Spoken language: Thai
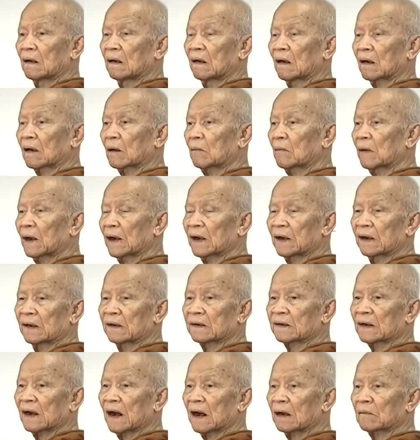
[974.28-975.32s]
แล้วก็มาเห็
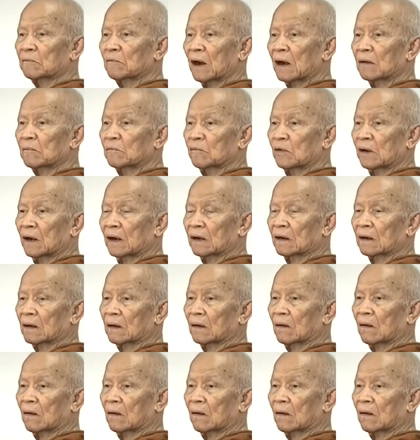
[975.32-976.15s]
นชาติบ้านเมือง